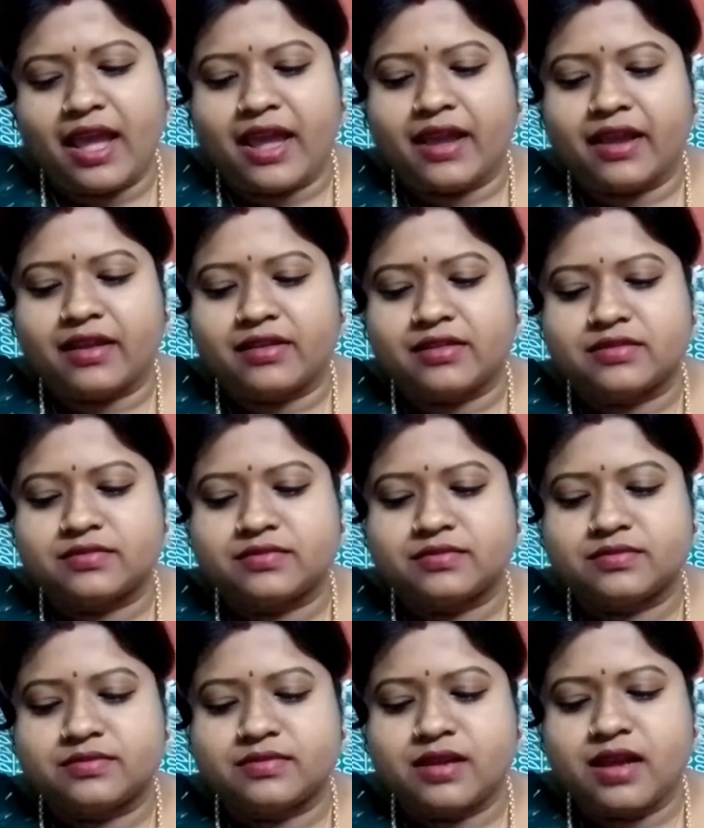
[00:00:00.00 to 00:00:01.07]
হ্যাঁ
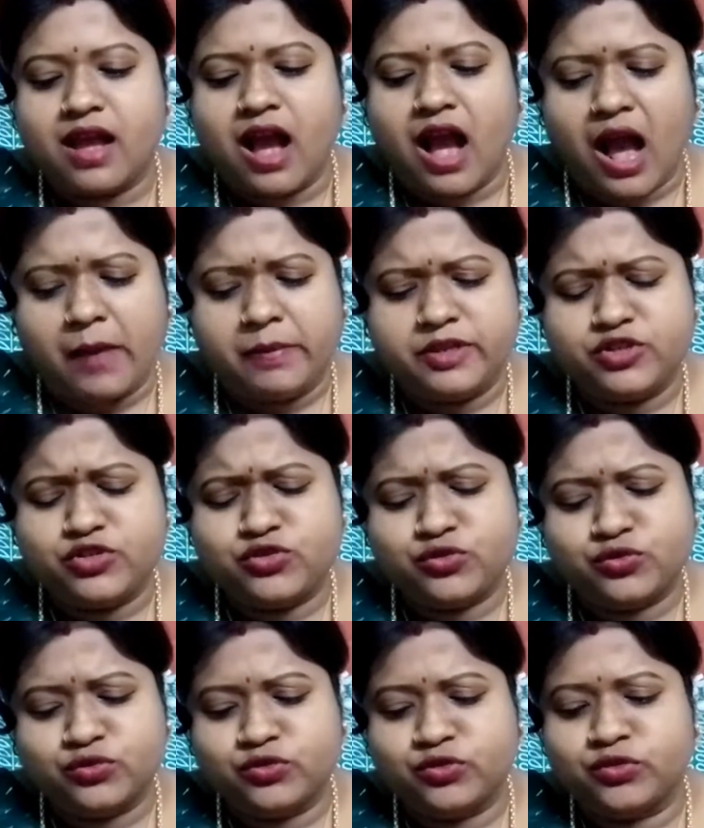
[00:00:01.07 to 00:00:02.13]
আমি
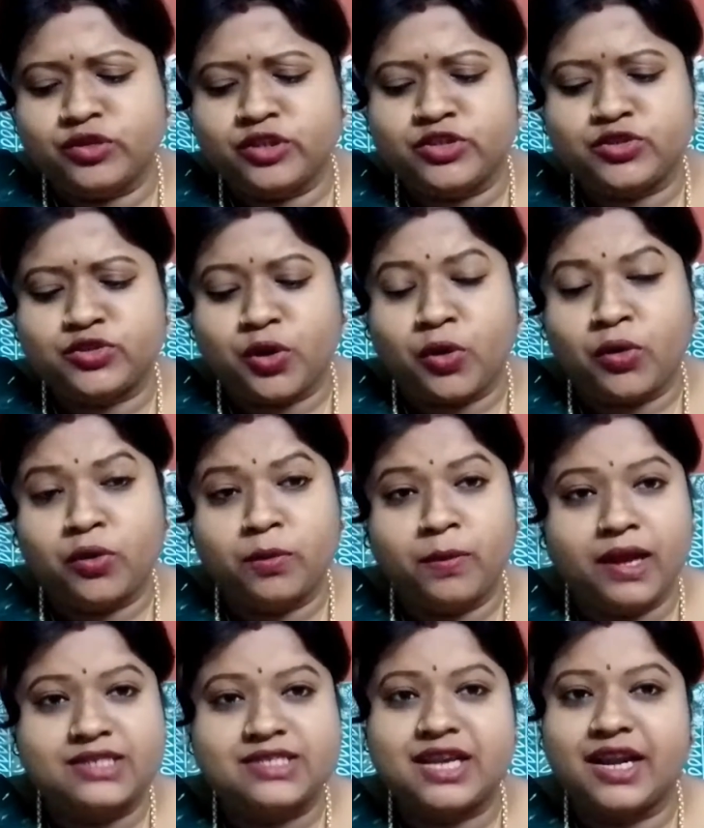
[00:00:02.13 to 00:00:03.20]
শুধুই
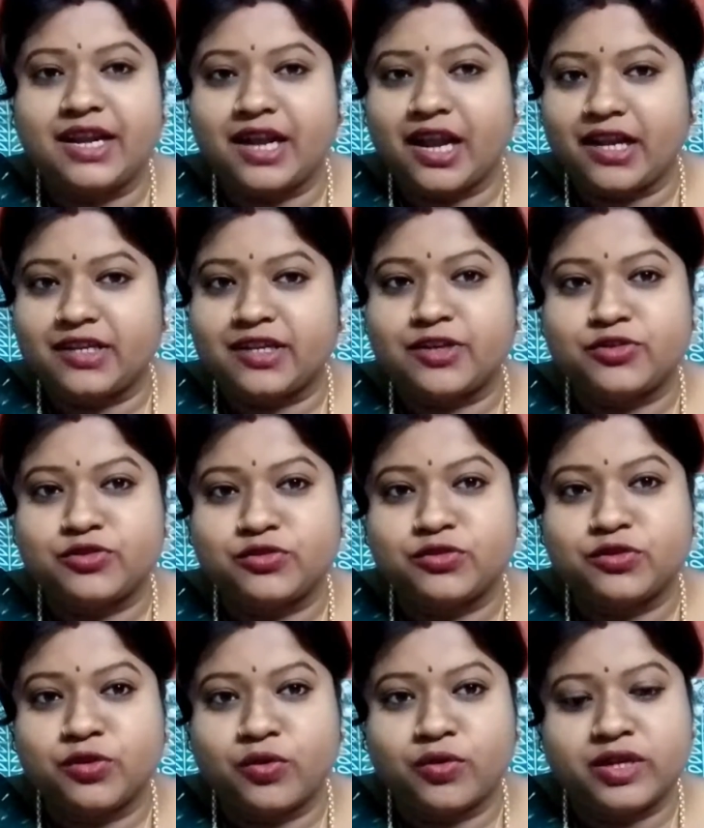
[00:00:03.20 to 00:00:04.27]
সহবাস আর
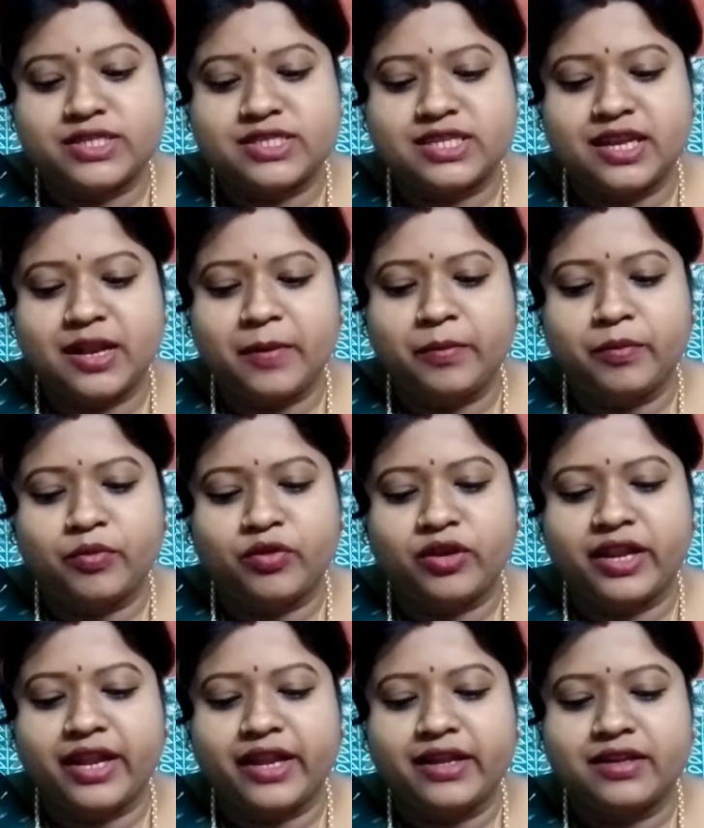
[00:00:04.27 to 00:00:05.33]
রান্নাটুকু করেছিলাম
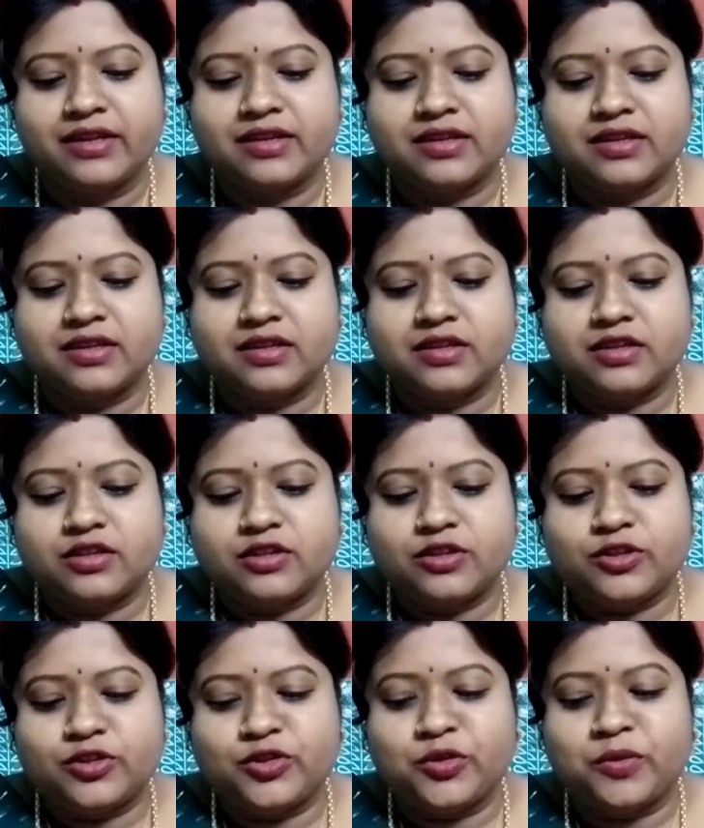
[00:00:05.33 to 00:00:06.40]
বলেই
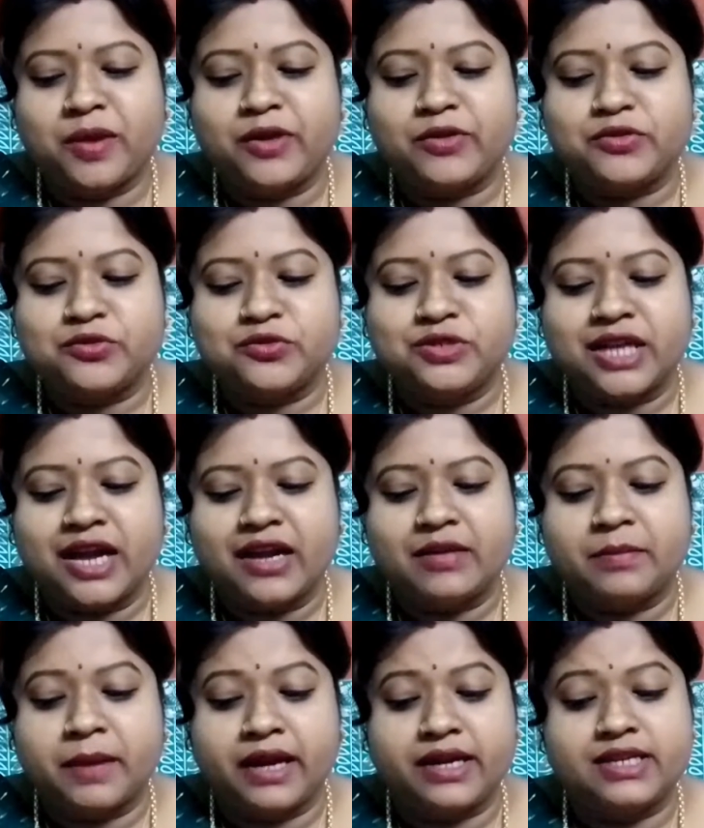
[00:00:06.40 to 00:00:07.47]
তোমার
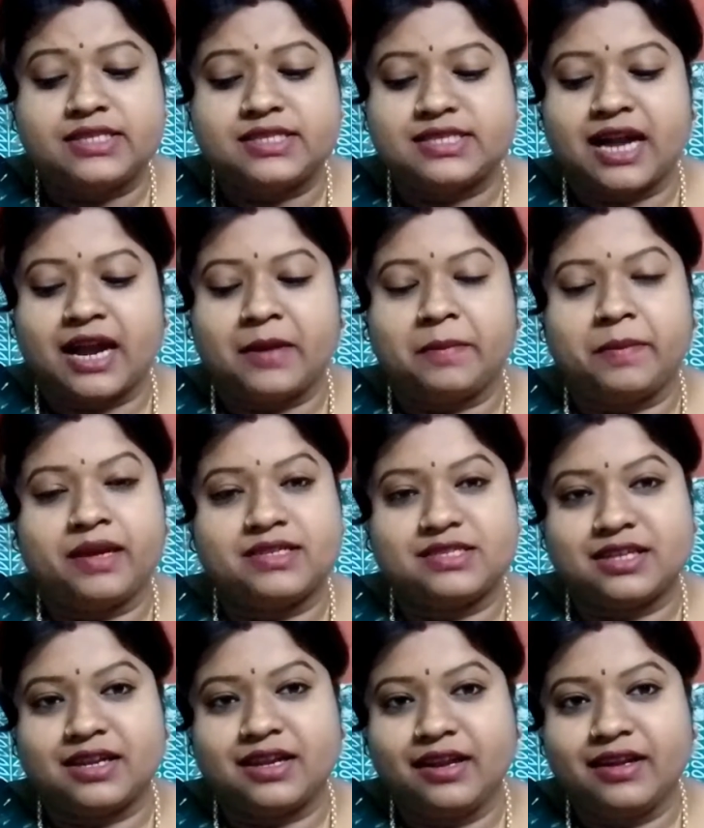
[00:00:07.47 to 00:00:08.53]
উঠান বাড়ির
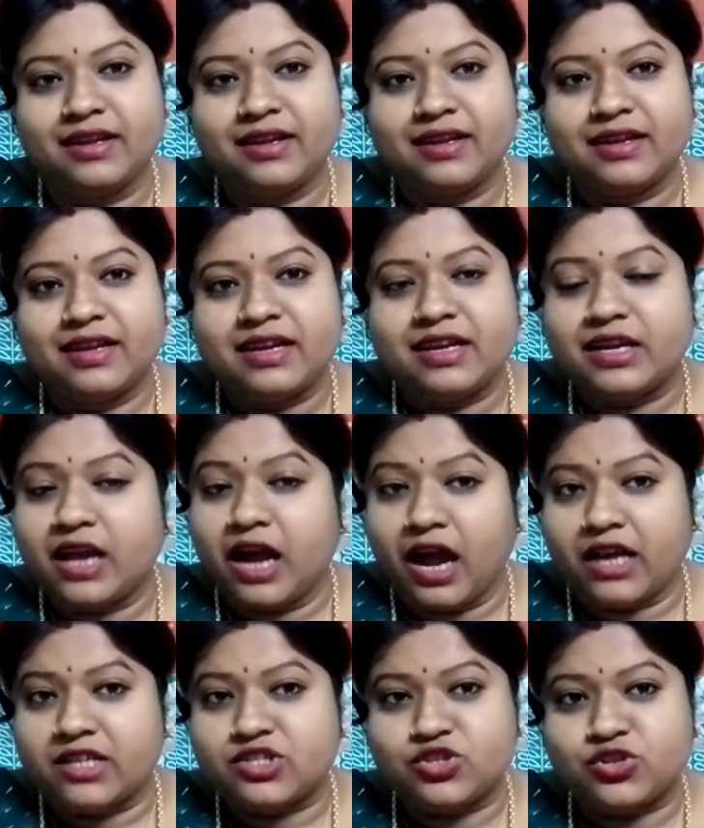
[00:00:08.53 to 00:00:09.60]
চারপাশে
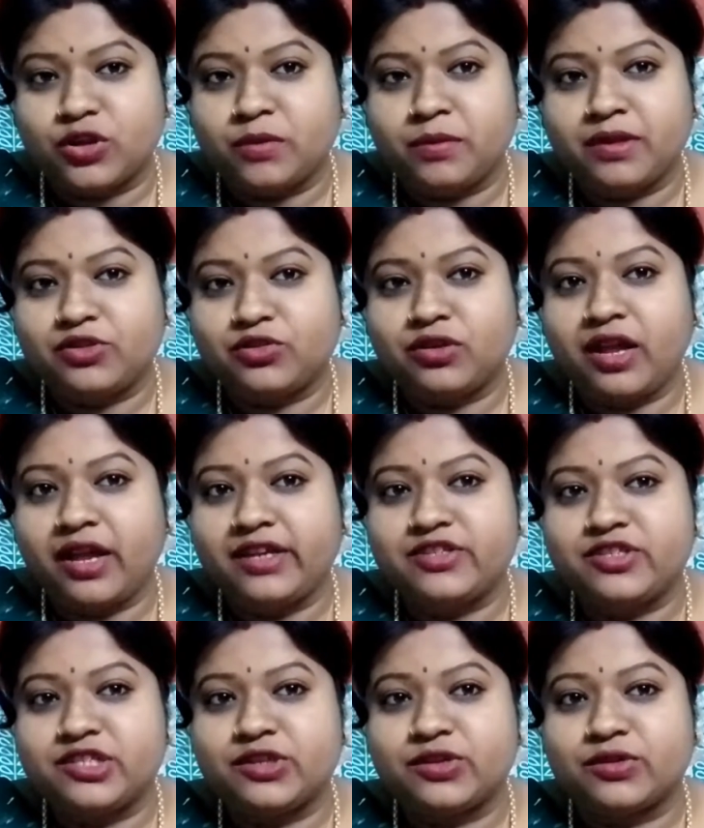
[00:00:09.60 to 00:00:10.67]
ঘাস জন্মাতো না
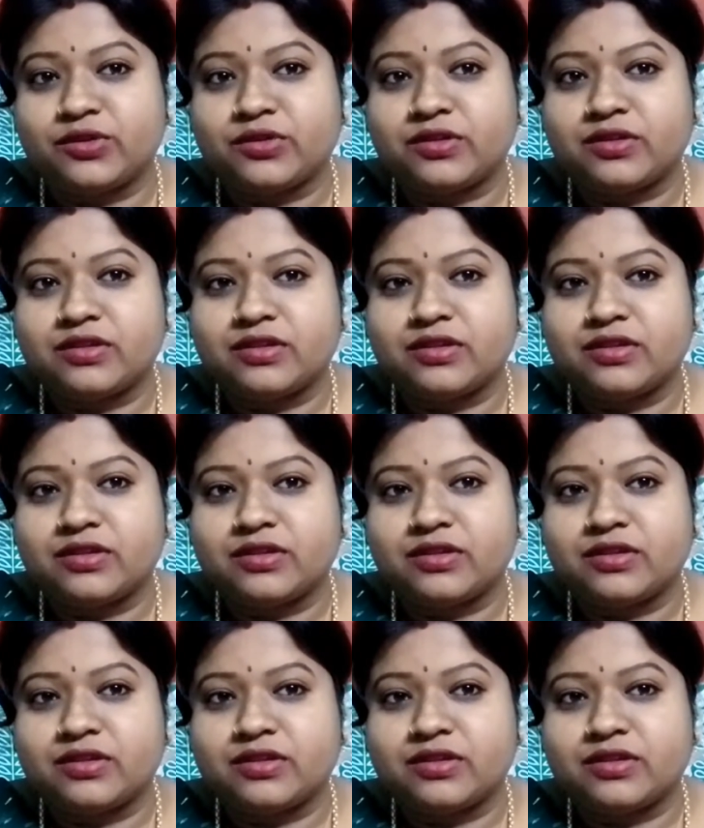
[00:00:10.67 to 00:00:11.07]
একটিও